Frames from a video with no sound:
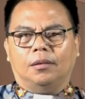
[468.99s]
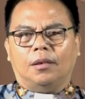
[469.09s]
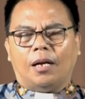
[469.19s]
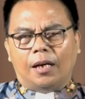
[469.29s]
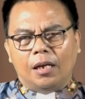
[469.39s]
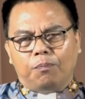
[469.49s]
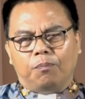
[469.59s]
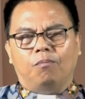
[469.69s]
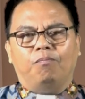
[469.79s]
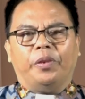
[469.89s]

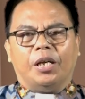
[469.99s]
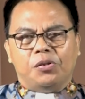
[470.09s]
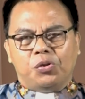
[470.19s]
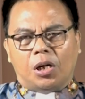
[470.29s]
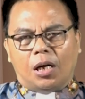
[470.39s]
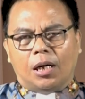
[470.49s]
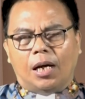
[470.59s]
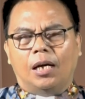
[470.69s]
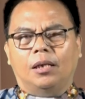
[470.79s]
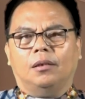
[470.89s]
terhadap
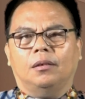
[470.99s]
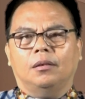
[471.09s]
keserakahan,